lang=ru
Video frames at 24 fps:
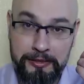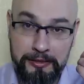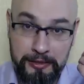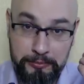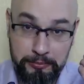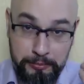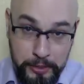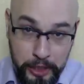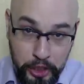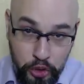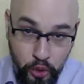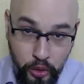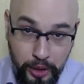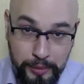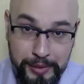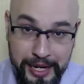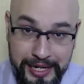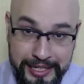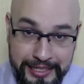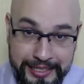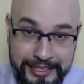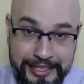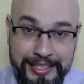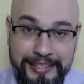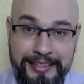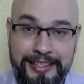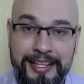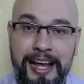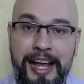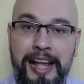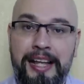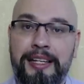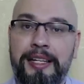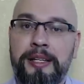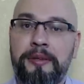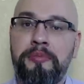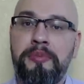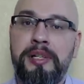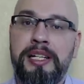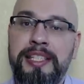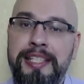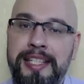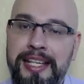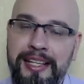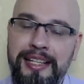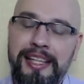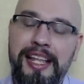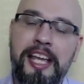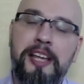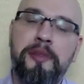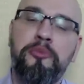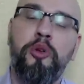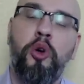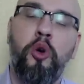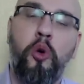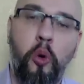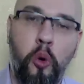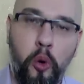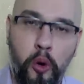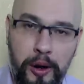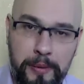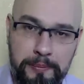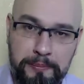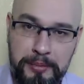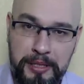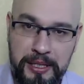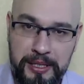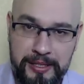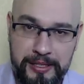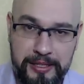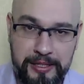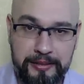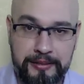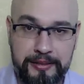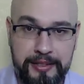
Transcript: берем оригиналы, мы делаем копии,